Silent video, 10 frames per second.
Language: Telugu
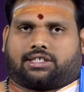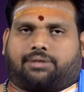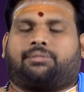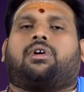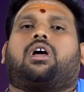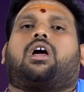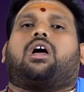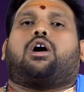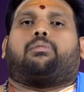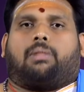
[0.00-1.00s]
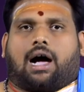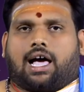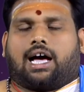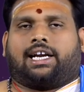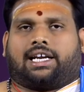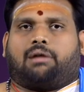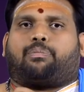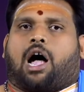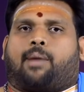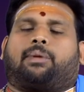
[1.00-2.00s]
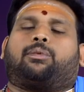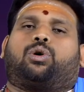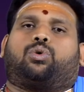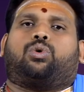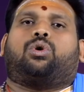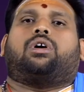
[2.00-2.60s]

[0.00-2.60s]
అర్థం మా అంటే పాపములు